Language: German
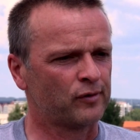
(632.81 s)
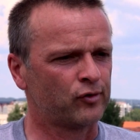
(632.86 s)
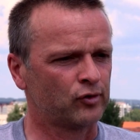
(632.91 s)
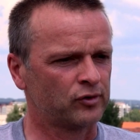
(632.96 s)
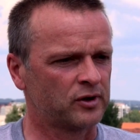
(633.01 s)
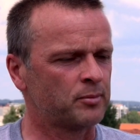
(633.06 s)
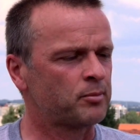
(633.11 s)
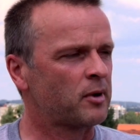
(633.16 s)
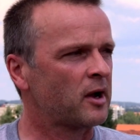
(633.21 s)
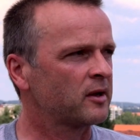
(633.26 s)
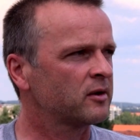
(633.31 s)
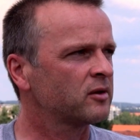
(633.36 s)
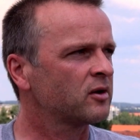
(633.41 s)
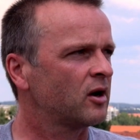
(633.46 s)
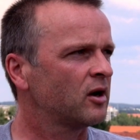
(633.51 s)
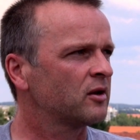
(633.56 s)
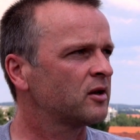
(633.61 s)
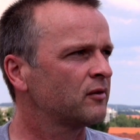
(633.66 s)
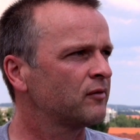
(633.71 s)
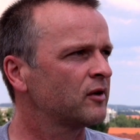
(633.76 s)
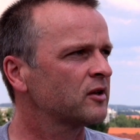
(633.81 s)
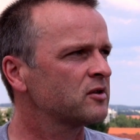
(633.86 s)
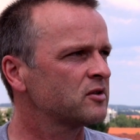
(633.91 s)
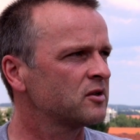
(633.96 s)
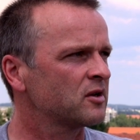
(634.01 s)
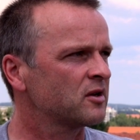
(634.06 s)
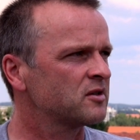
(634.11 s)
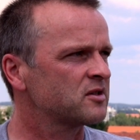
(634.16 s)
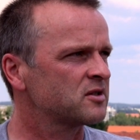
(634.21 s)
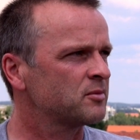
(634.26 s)
von den beiden gerade erwarte
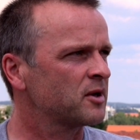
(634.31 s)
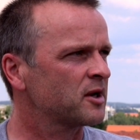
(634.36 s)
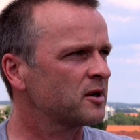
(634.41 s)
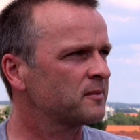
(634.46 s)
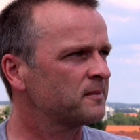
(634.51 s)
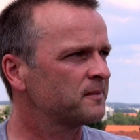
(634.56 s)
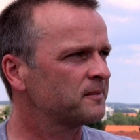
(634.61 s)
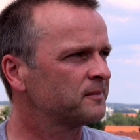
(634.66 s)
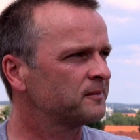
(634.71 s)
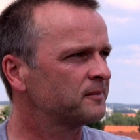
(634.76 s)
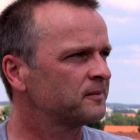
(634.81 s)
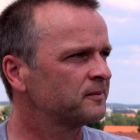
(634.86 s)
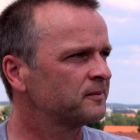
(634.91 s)
ich eine ganze Menge.